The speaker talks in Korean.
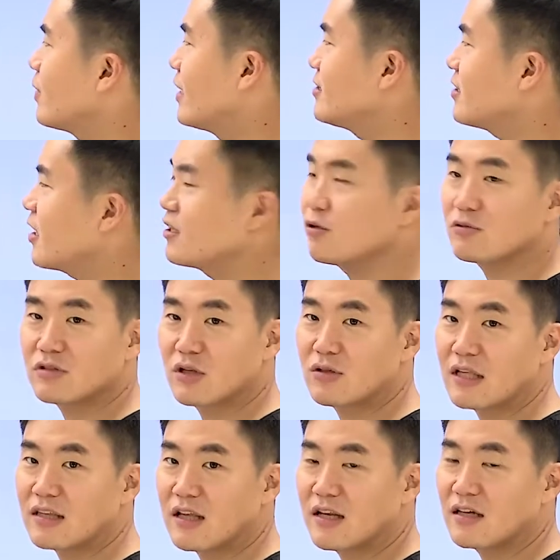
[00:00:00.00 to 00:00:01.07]
말살한 형태로
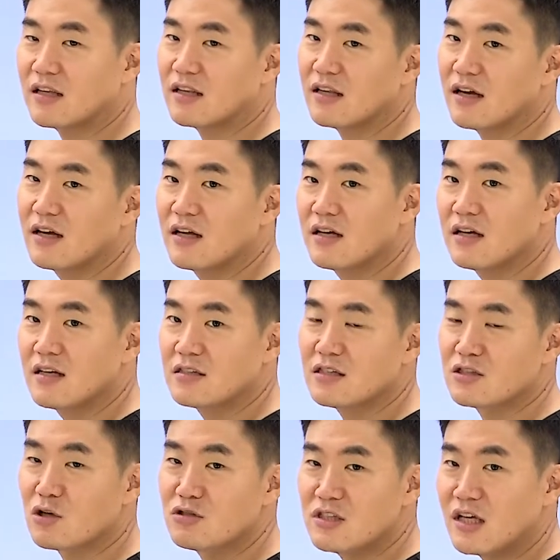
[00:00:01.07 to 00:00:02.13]
나타나게 된다.
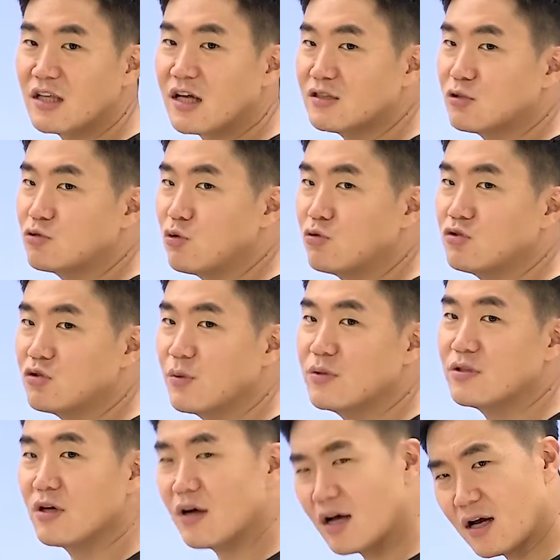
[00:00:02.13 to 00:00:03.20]
전쟁에 나가서 총을
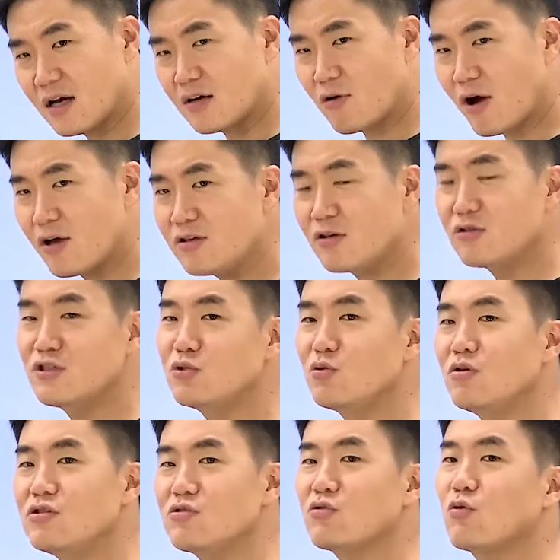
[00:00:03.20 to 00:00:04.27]
쏘면서 아, 과연 이것이
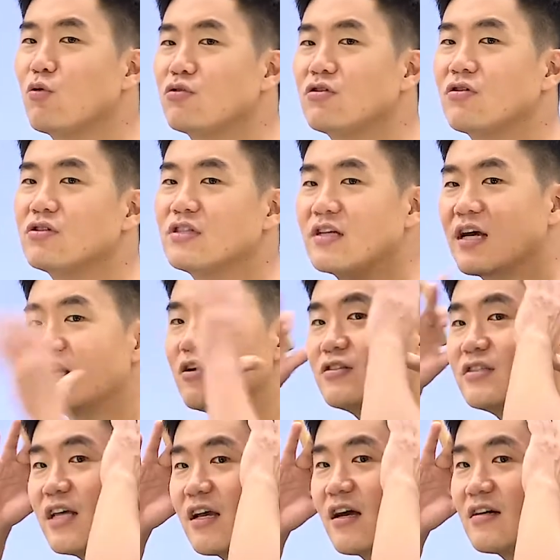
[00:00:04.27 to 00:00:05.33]
윤리적으로 옳은 것인가 이런
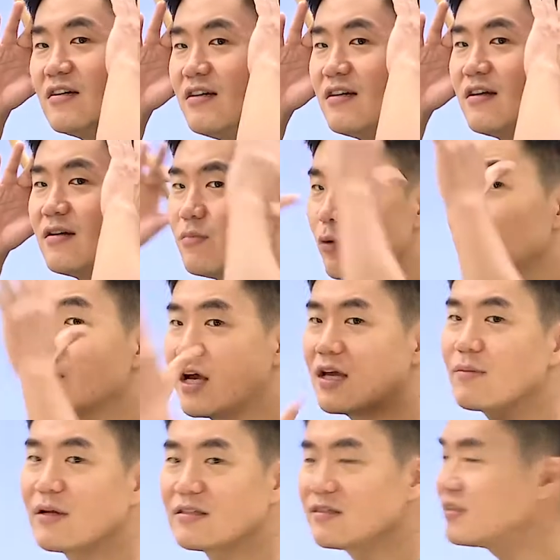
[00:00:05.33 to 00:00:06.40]
생각을 못하게
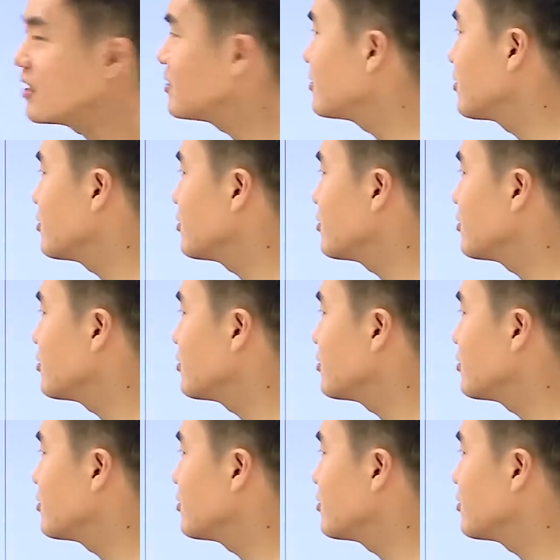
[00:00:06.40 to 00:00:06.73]
만든다는